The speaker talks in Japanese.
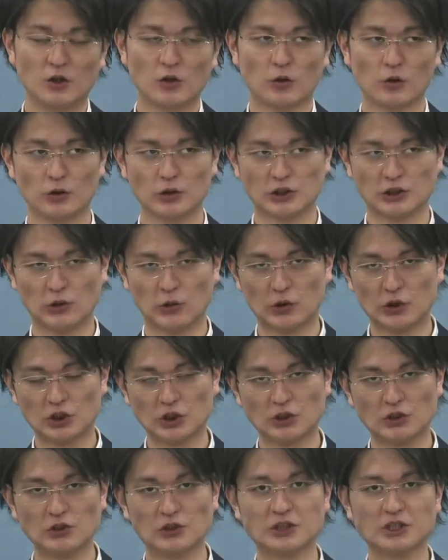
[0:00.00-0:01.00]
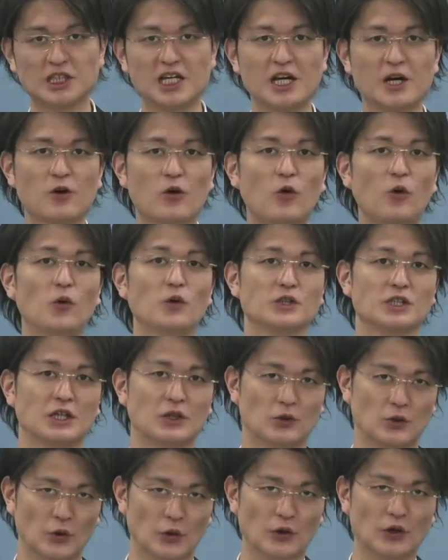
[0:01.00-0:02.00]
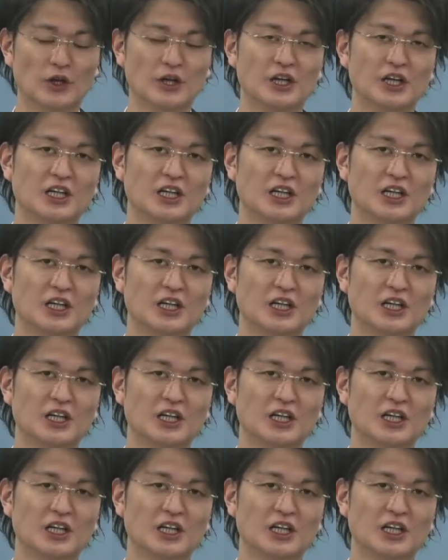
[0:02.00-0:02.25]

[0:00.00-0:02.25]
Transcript: この即習性講座と